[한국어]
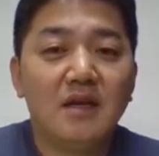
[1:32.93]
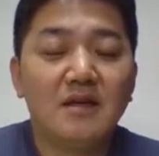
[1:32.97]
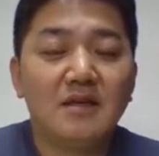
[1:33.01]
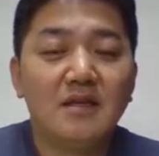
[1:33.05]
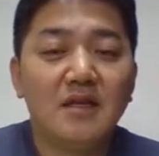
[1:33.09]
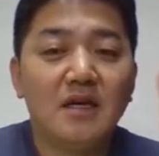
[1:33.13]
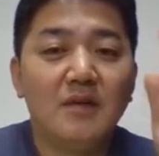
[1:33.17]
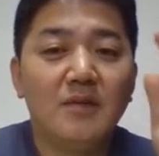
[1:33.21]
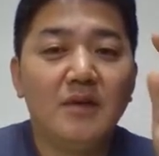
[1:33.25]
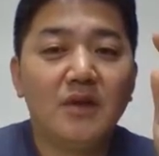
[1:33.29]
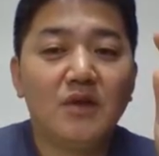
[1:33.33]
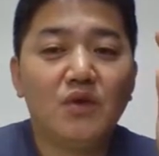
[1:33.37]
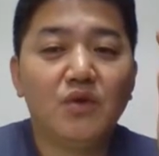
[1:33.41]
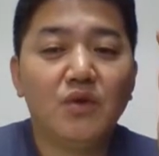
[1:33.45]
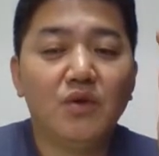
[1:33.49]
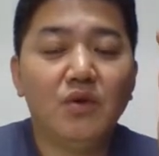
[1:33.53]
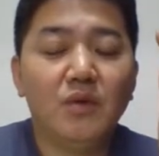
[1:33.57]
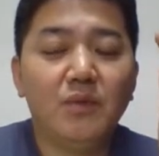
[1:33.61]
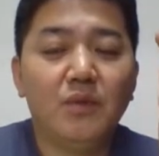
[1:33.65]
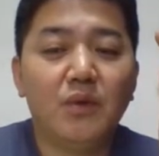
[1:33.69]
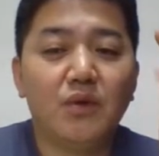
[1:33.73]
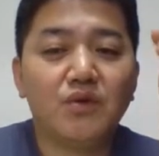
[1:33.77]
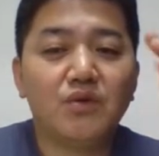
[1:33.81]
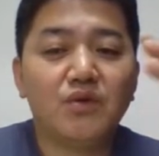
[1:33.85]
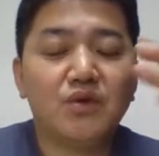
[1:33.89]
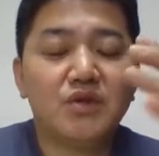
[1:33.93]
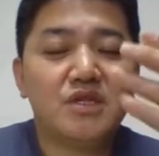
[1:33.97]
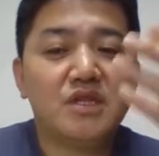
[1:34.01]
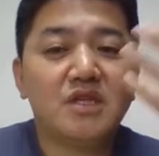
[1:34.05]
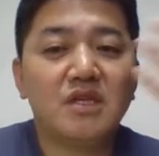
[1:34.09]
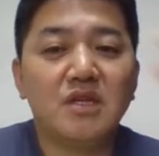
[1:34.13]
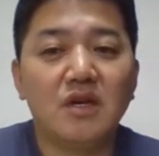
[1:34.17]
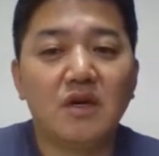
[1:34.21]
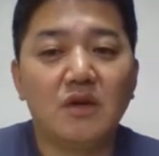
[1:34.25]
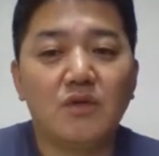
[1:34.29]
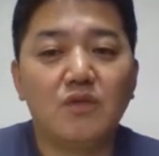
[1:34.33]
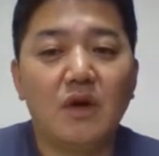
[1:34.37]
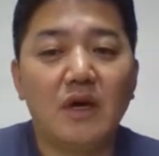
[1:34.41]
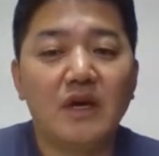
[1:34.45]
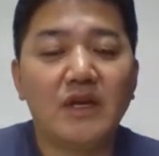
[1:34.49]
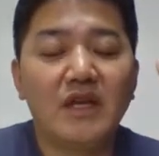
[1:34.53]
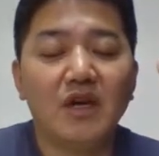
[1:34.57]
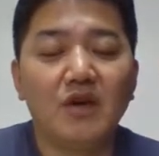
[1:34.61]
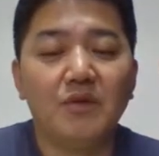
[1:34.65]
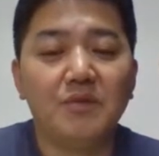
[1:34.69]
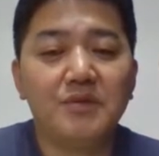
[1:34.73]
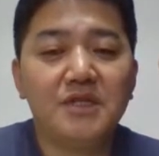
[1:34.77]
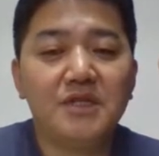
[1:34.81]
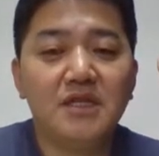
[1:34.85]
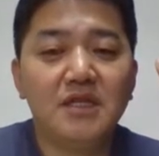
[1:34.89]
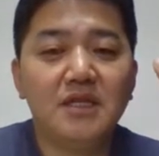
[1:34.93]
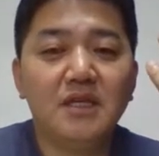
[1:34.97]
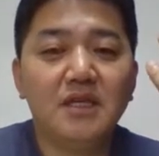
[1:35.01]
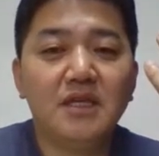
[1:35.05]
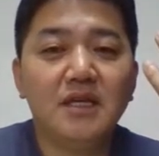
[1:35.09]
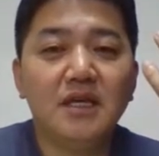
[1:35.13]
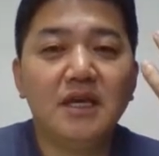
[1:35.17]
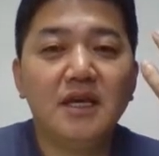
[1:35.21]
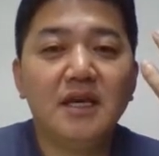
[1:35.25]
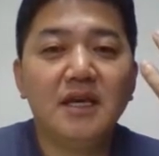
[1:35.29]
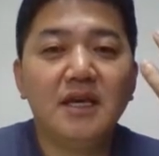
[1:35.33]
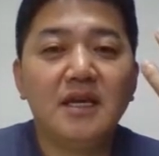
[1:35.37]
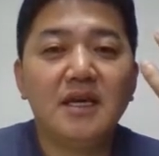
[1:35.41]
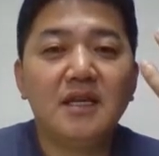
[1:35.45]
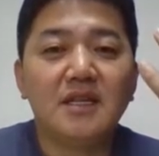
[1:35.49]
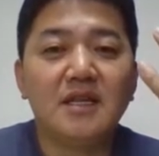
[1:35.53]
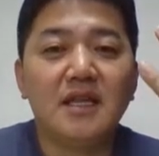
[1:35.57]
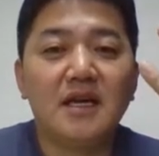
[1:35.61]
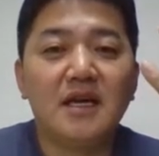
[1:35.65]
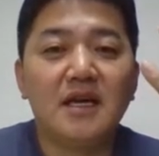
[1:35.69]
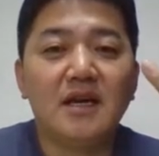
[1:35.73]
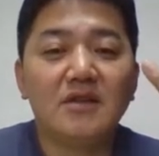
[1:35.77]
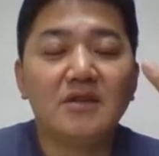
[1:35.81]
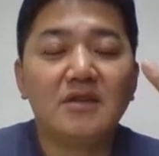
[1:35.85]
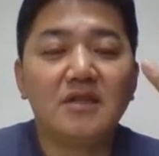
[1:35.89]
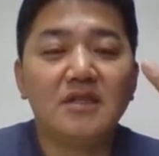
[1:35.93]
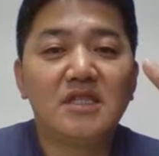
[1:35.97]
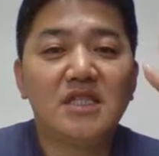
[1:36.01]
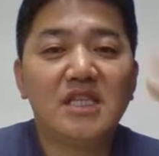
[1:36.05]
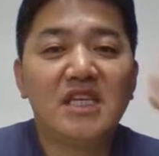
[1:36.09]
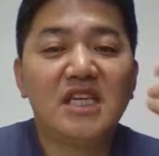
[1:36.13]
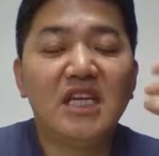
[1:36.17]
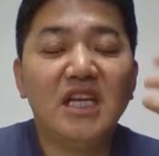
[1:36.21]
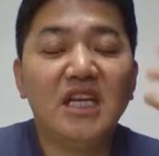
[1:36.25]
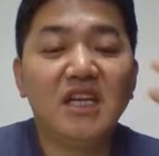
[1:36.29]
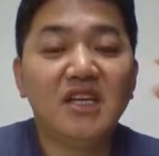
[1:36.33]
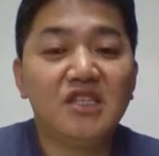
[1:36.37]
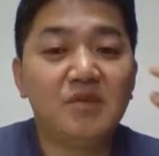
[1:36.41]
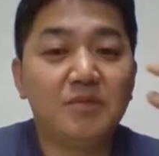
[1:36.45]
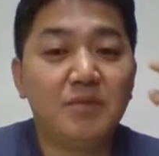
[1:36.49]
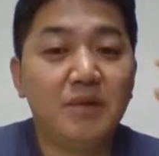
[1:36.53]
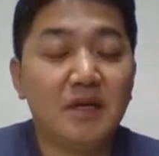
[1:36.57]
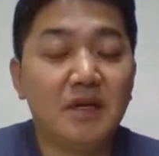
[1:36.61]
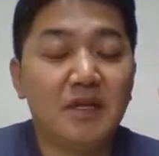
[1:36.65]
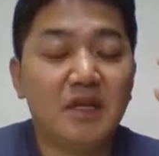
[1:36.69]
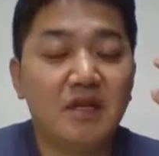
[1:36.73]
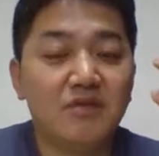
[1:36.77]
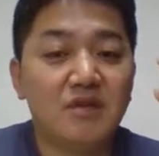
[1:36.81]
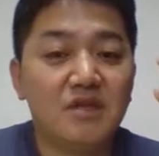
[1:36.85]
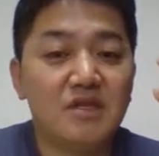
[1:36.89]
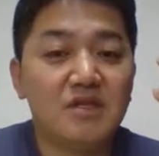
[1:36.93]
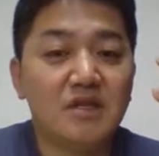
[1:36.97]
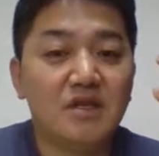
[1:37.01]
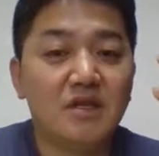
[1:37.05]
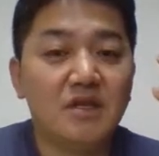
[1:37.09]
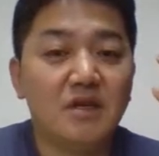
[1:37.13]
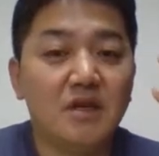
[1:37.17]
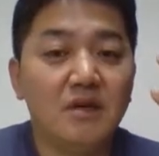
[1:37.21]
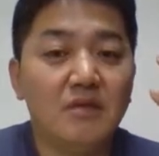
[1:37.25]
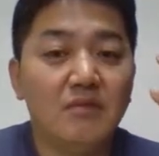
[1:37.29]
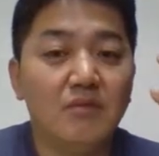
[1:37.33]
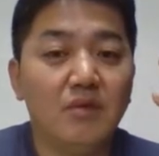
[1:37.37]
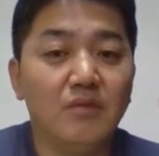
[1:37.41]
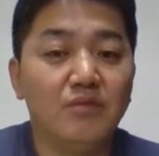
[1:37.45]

그 다음에 또 본 운동 신경 관계없이 내가 어떤 스킬 연습할 때도 있죠.